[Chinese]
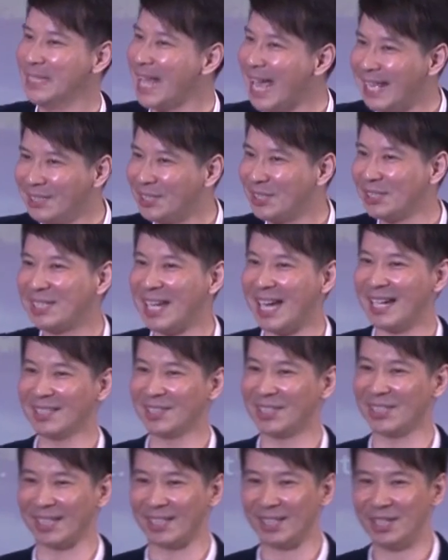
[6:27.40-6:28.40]
不单只这
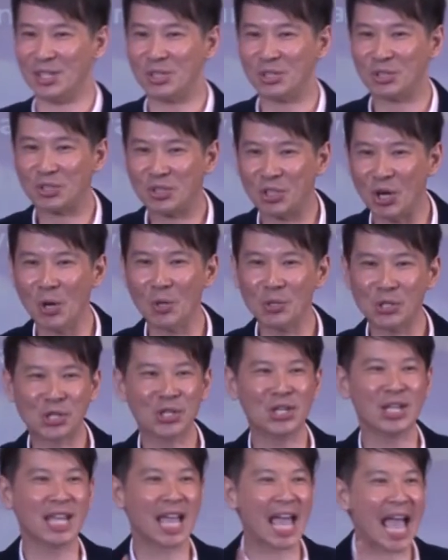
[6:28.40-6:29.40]
样子，就
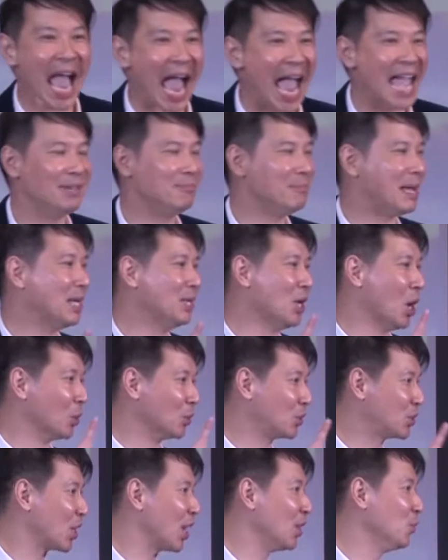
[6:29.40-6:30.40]
是还没
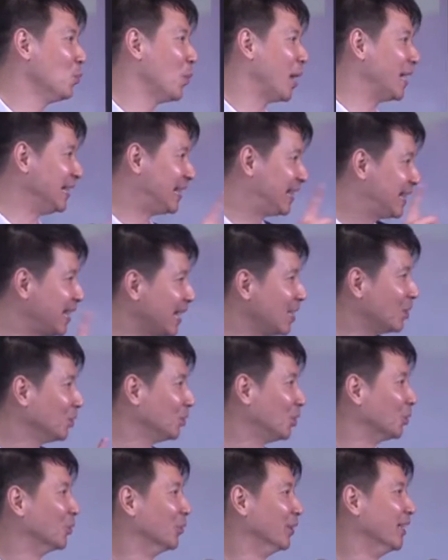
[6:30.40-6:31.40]
有成为基
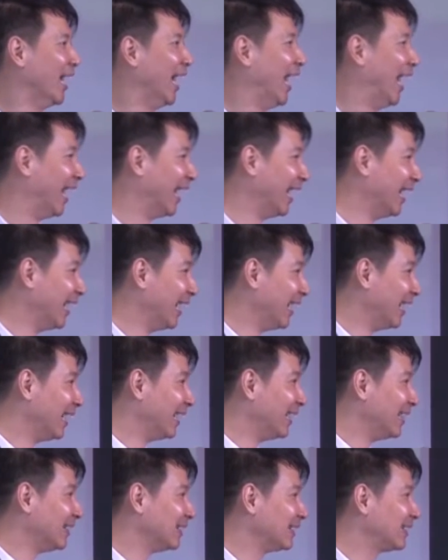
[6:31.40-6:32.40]
督徒的，
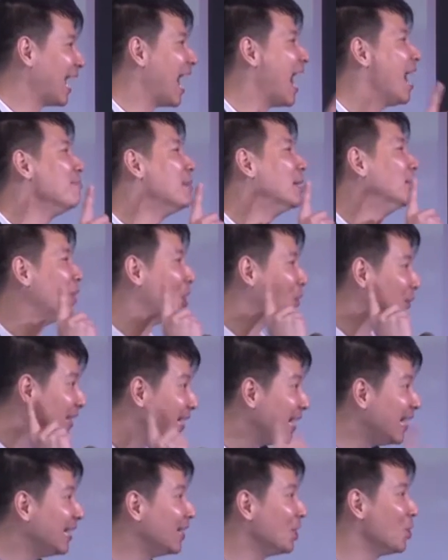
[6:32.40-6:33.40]
他们都
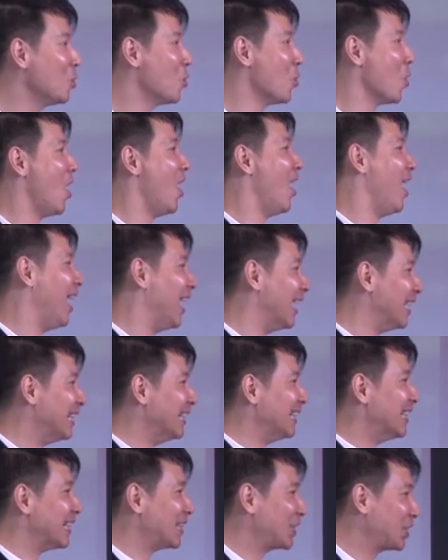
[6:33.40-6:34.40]
听过
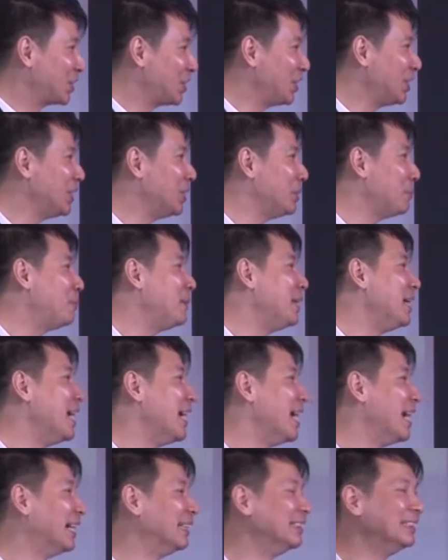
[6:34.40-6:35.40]
诗
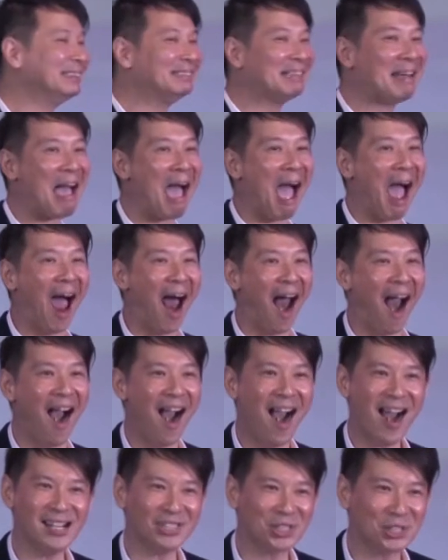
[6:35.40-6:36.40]
篇
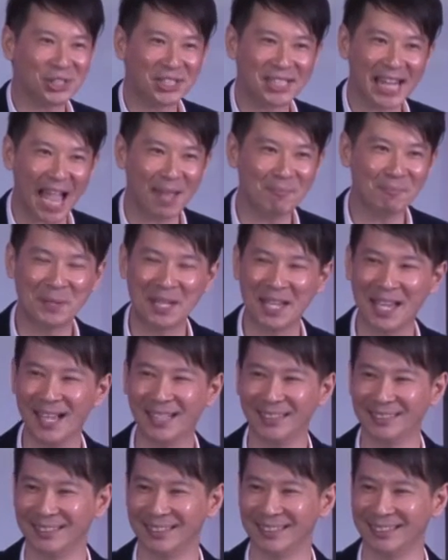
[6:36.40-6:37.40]
23
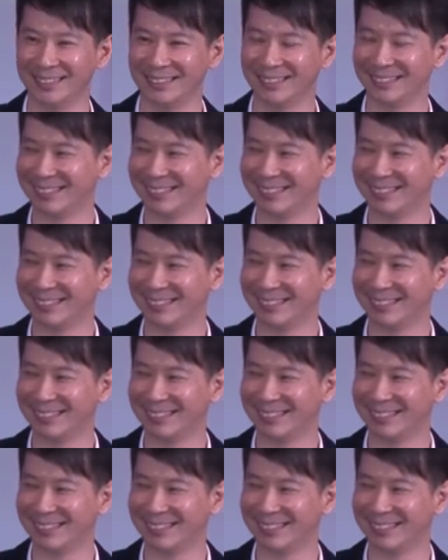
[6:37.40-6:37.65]
篇。